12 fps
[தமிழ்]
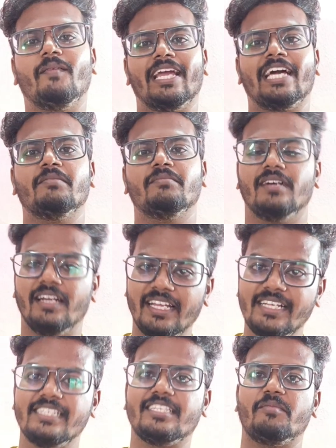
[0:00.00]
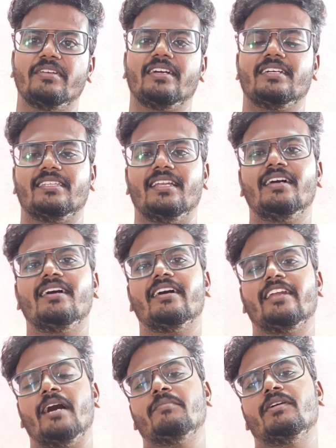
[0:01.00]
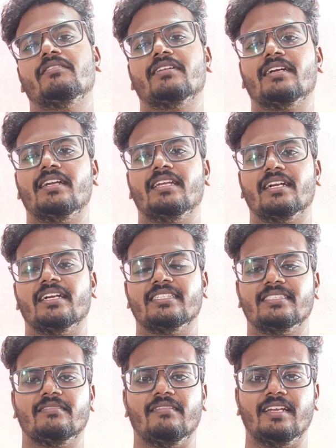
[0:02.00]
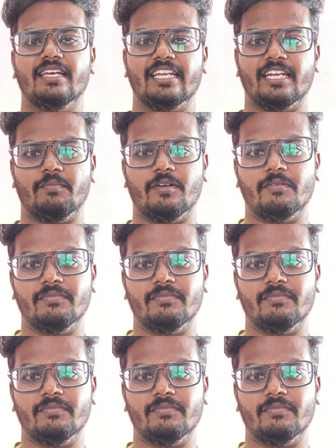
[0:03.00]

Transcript: வணக்கம் லிங்குசாமி இயக்கத்தில் ராம் அவர்கள் ஹீரோ நடித்து வெளியாகிற படம்